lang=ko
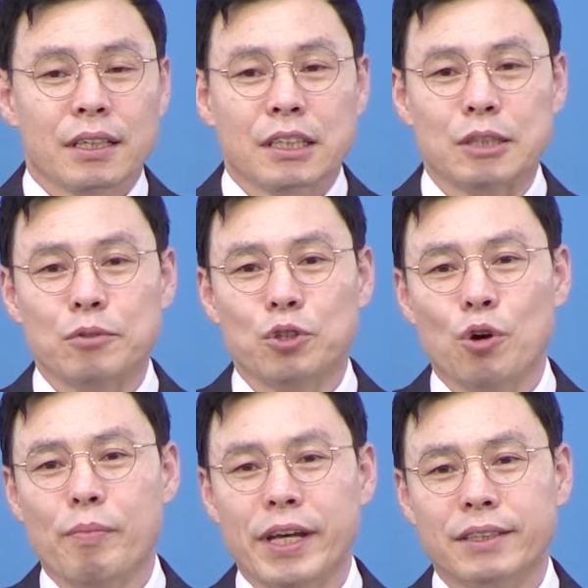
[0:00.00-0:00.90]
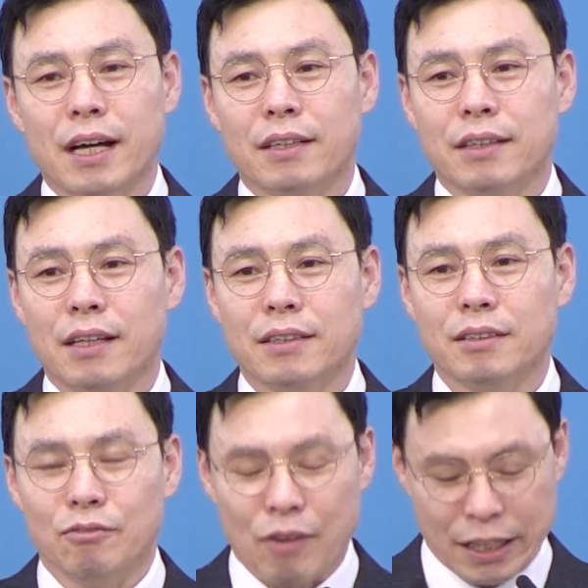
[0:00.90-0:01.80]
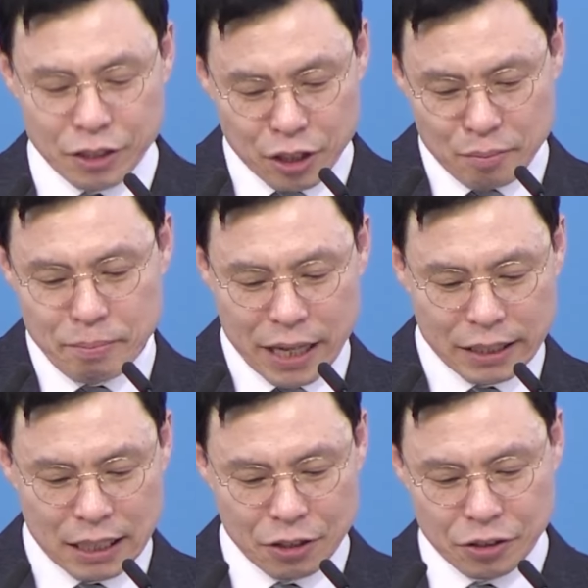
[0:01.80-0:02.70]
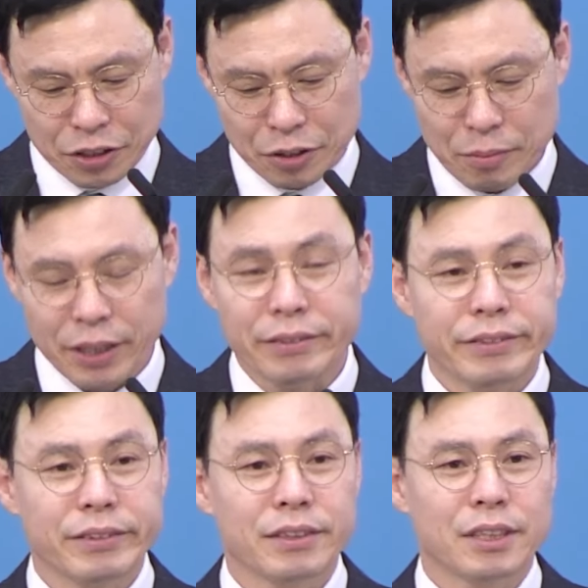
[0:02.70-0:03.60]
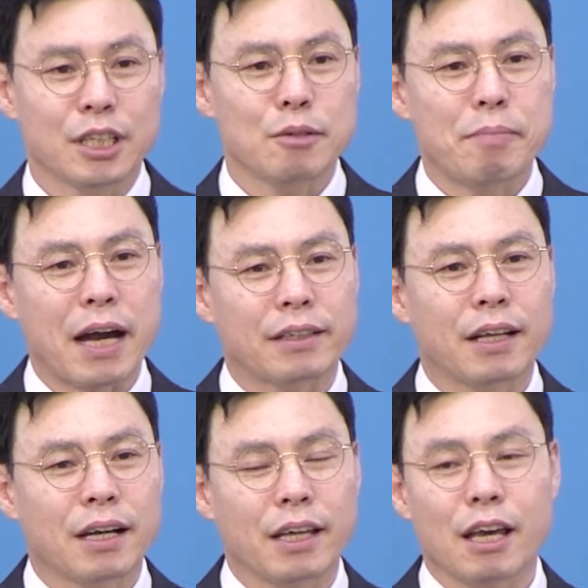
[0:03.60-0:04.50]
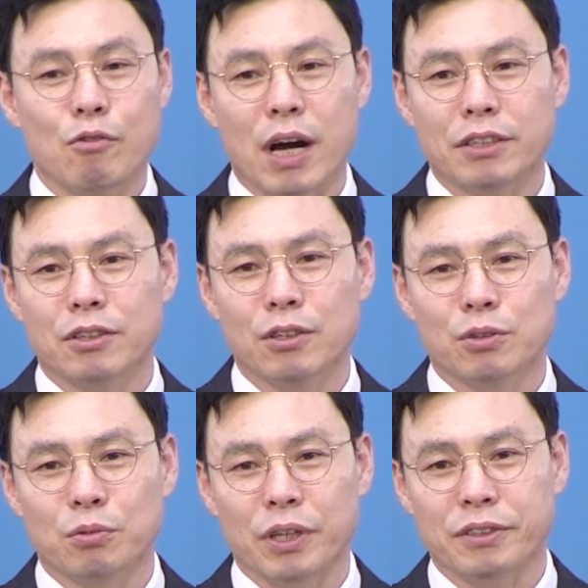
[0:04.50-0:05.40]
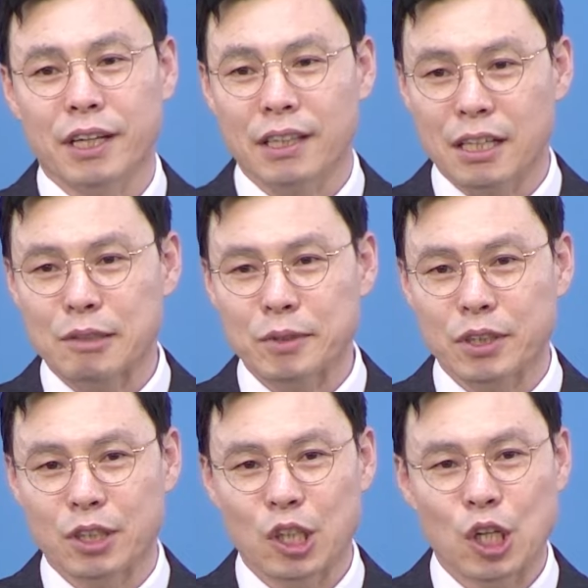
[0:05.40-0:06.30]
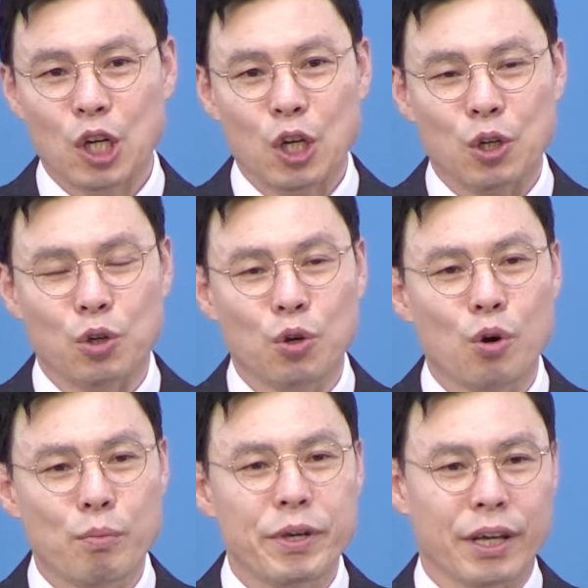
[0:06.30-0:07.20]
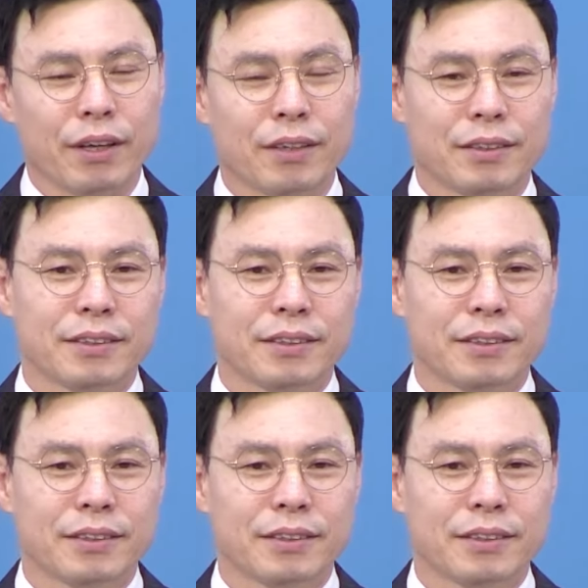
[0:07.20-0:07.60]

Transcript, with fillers: 지금 욥의 상태는 완전 바닥이었지만 이 바닥의 과정을 통해서 하나님은 욥이